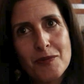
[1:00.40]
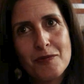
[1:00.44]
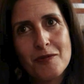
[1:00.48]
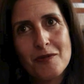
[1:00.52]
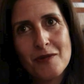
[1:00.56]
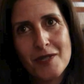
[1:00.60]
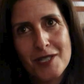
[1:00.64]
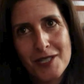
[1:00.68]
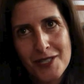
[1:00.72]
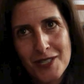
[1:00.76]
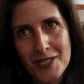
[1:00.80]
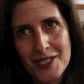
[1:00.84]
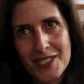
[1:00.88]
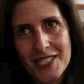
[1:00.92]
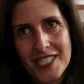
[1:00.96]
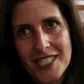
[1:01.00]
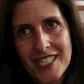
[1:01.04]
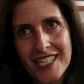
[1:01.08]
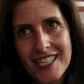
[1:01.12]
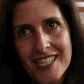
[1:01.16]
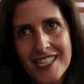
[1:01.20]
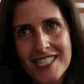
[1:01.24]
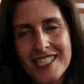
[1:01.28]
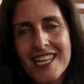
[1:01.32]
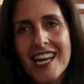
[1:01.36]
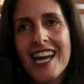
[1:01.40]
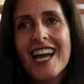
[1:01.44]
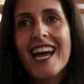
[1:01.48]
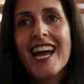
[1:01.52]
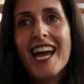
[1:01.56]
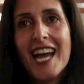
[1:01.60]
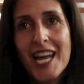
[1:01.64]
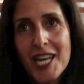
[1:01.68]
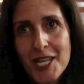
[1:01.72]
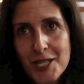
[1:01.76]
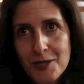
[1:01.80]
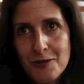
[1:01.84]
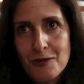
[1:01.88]
pessoas sozinhas,
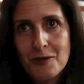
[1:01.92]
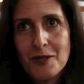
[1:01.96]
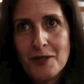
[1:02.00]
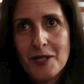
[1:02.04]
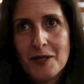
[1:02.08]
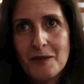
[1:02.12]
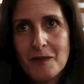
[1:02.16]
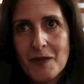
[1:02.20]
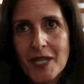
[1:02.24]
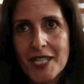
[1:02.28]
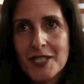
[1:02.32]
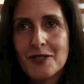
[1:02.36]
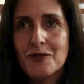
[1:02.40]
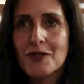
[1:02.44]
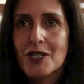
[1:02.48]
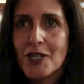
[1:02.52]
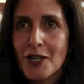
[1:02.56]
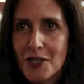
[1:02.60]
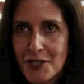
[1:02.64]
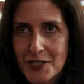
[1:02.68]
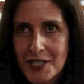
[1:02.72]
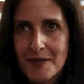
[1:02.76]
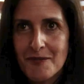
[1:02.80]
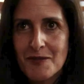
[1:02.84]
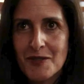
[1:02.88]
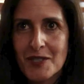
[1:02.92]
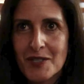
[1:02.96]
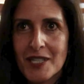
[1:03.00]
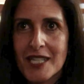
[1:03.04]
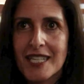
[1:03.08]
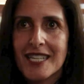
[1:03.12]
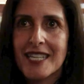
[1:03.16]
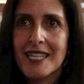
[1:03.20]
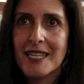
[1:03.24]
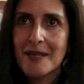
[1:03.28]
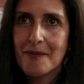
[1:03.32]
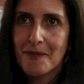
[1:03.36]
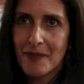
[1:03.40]
em isolamento, e nós estamos
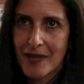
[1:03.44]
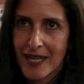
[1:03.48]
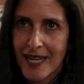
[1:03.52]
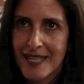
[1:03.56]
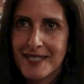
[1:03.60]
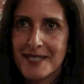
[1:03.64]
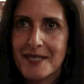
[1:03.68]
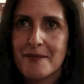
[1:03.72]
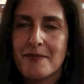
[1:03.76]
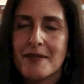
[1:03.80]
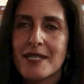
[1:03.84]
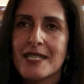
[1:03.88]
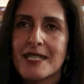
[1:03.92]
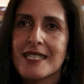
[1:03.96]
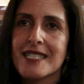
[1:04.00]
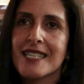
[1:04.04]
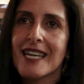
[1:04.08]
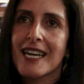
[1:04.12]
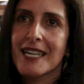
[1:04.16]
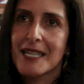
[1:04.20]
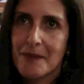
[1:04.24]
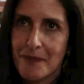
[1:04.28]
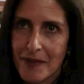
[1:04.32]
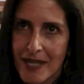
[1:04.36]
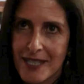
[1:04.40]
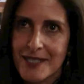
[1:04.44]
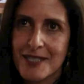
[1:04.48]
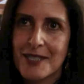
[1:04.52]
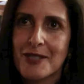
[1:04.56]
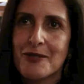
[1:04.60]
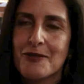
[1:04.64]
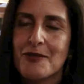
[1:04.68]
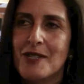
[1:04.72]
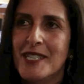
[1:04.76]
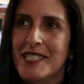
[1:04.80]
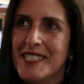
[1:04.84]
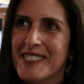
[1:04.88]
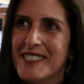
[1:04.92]
aqui para as abraçar e para as
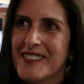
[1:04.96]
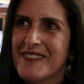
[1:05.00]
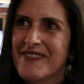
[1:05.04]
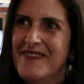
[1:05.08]
acolher.